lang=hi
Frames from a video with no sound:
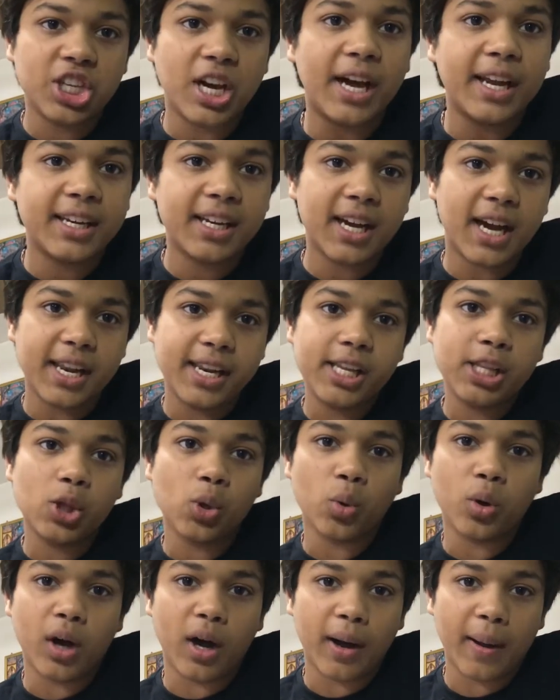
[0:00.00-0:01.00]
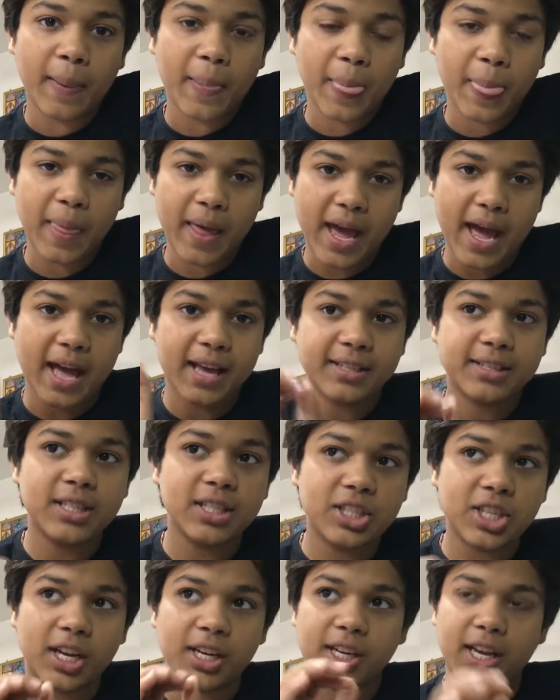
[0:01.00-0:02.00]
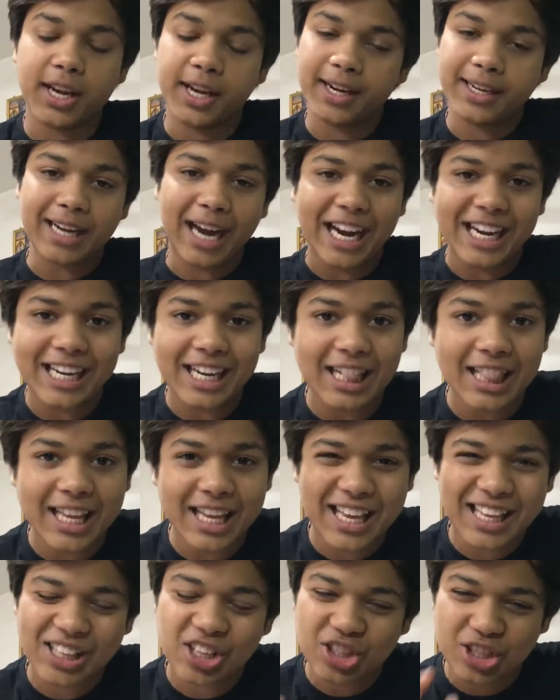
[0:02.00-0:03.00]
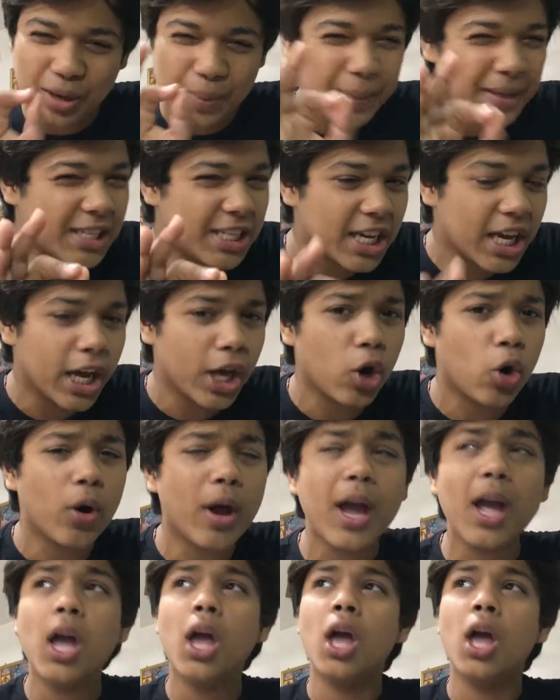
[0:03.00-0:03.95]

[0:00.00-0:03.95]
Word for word: जानकारी दूंगा ऐसी जानकारी टाइटल देख के तो समझ ही गए रहोगे